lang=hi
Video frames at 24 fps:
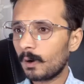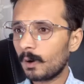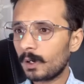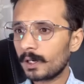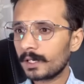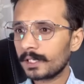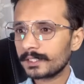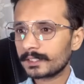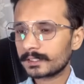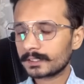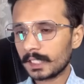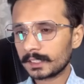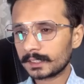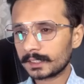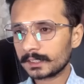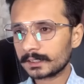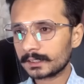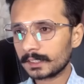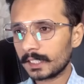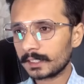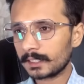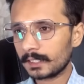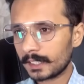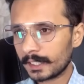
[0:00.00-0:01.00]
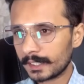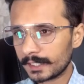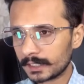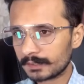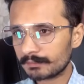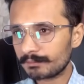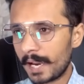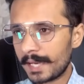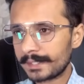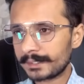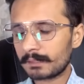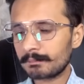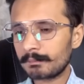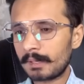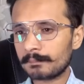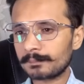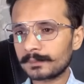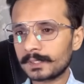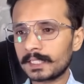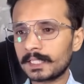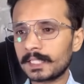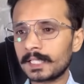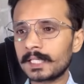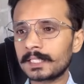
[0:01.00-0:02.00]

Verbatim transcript: और साथ के साथ अगर इस बैनर में आप चेक